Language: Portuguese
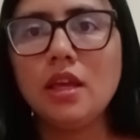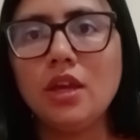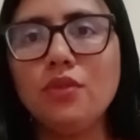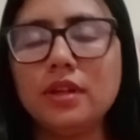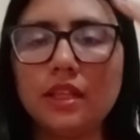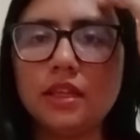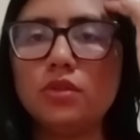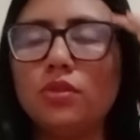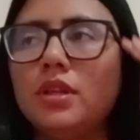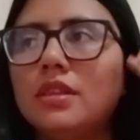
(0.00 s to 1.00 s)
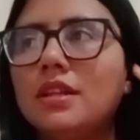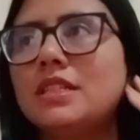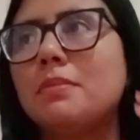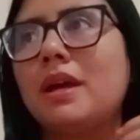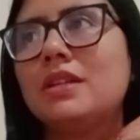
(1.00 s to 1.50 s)
Eu falei que eu não ia
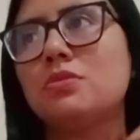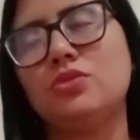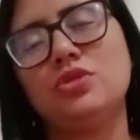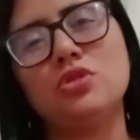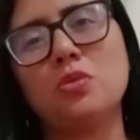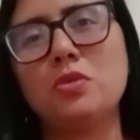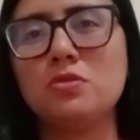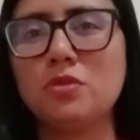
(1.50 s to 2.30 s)
trazer mais muito sobre os